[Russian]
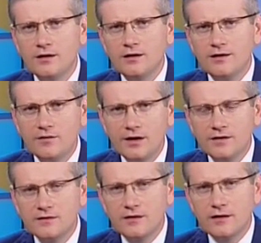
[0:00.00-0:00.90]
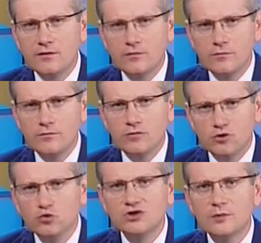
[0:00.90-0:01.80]
является
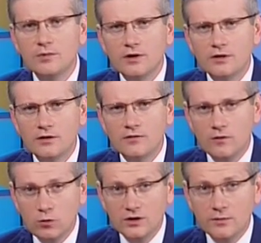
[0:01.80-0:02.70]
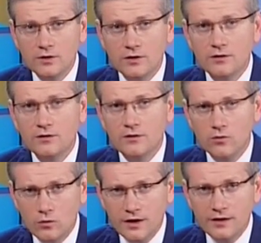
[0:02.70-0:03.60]
южными воротами
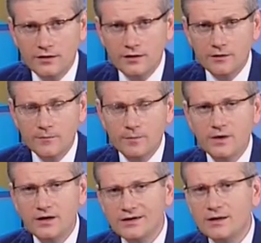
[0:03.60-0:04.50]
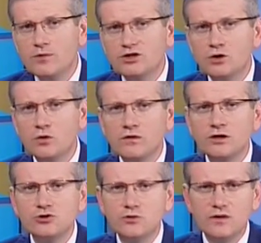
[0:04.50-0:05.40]
Украины, динамично
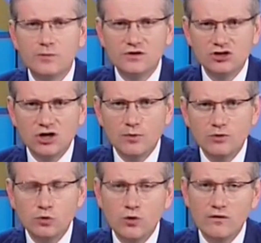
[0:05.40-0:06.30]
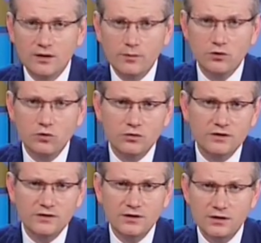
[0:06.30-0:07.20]
увеличивается пассажиропоток. В этом году он
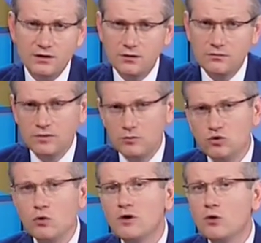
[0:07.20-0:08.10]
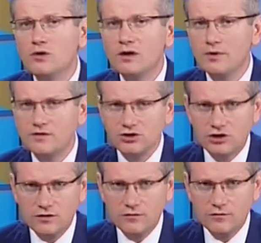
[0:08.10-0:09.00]
достиг где-то до миллиона пассажиров.